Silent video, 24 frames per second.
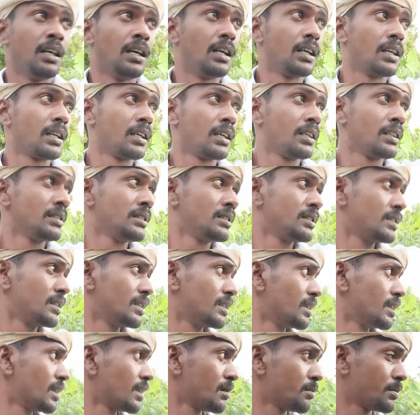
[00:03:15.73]
ஆனால்
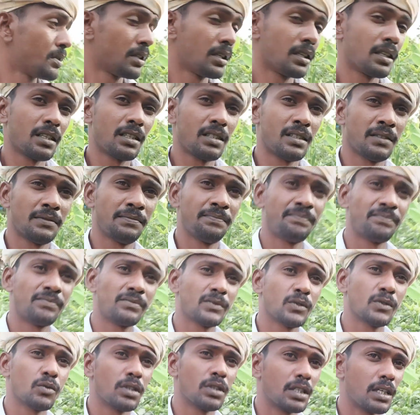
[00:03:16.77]
இதெல்லாம் பார்த்திங்கன்னா
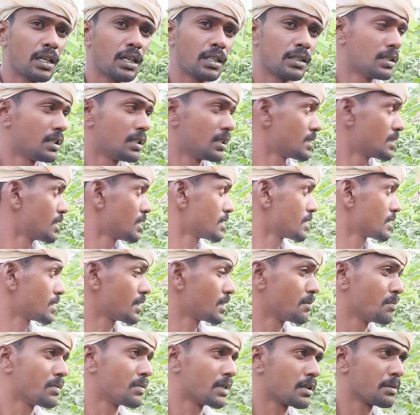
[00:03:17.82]
ஒரு காற்று அடித்தாலும் சரி
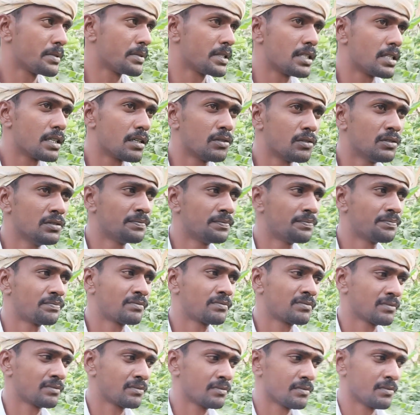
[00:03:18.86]
மழை பெஞ்சாலும்
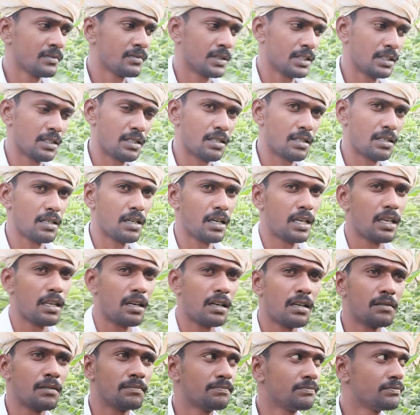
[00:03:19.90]

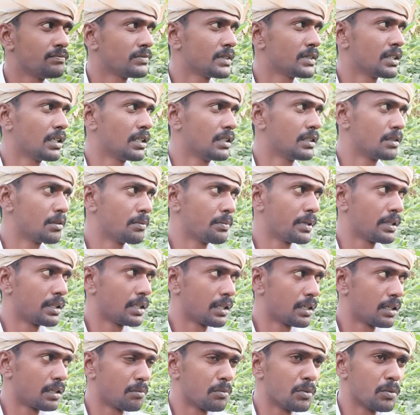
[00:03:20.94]
சாயலாம் அதுக்கு
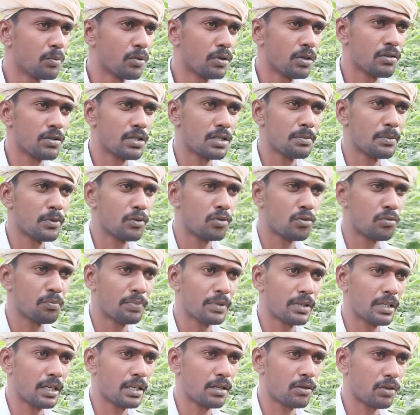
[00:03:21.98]
பார்த்திங்கன்னா நம்ம போன வருஷமே ஒரு
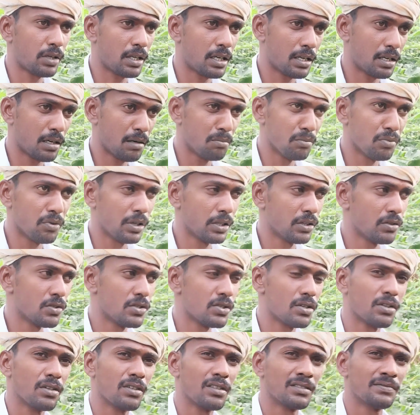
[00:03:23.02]
முப்பதாயிரம் ரூபாய்க்கு கம்பு வாங்கி
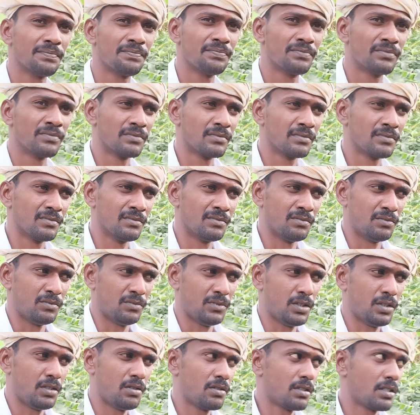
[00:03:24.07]
வச்சுருக்கோம்
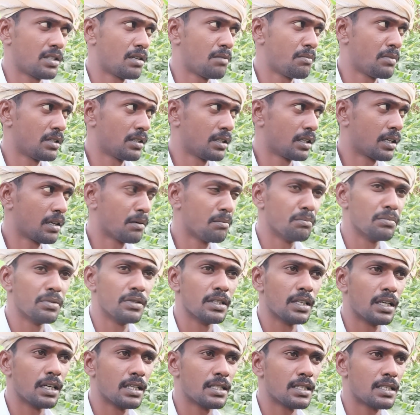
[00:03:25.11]
போன வருஷம் நம்ம அந்த கம்பு
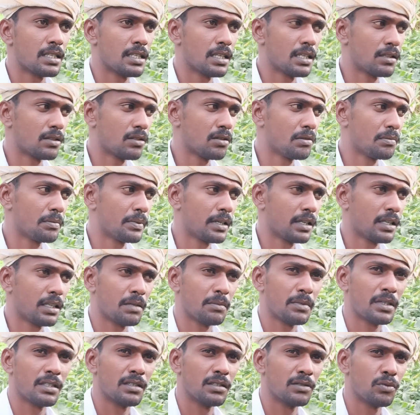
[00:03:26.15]
இதெல்லாம் சேர்த்தோம் அப்படின்னா
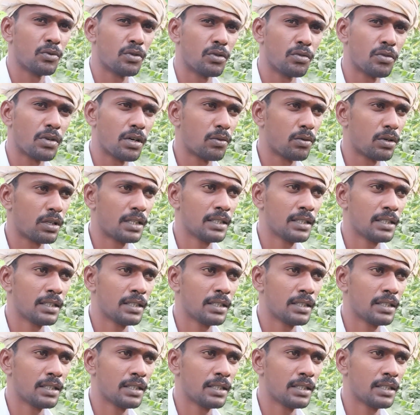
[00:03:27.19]
நமக்கு ஒரு ரூபா கூட